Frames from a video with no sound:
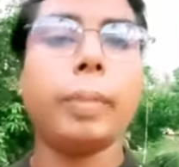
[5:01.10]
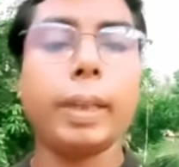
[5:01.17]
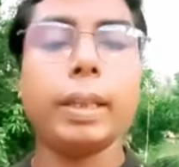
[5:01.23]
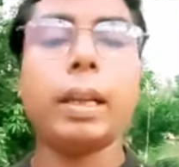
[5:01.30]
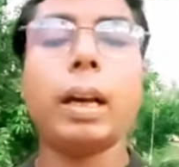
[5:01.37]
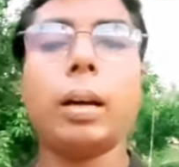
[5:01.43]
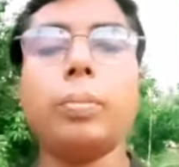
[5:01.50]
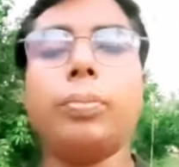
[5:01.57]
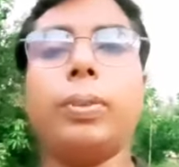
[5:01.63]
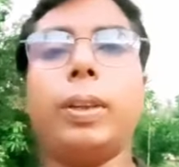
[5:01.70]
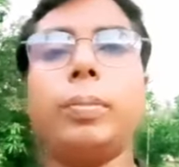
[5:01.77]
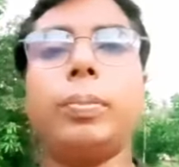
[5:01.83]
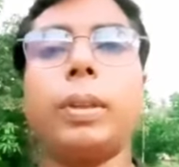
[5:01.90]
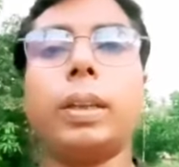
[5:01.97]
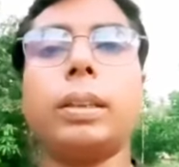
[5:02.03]
মেন হাব
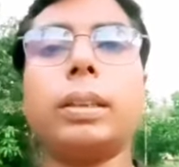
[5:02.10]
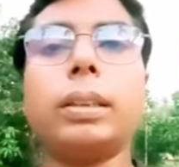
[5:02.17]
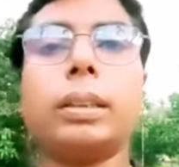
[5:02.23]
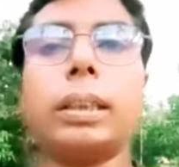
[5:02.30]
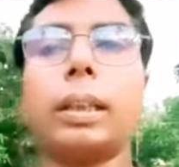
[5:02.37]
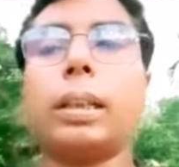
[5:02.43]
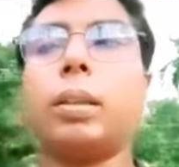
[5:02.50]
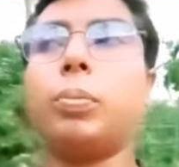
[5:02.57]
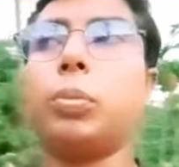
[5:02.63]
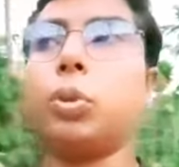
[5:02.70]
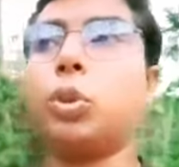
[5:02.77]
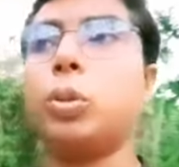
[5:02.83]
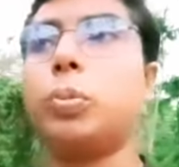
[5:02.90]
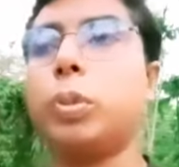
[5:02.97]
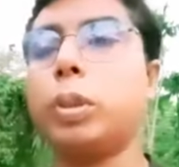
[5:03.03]
ফ্লিপকার্টের সেখানে
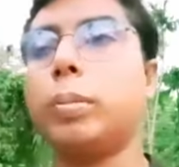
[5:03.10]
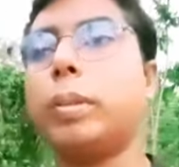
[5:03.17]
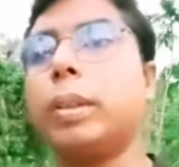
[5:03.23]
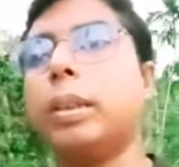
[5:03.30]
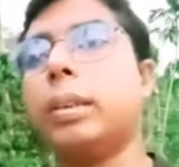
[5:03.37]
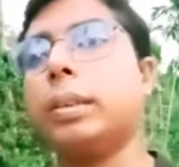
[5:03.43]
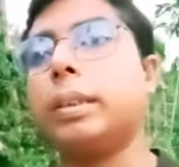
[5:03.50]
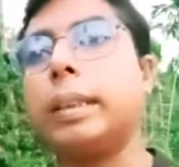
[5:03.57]
প্রচুর পরিমাণে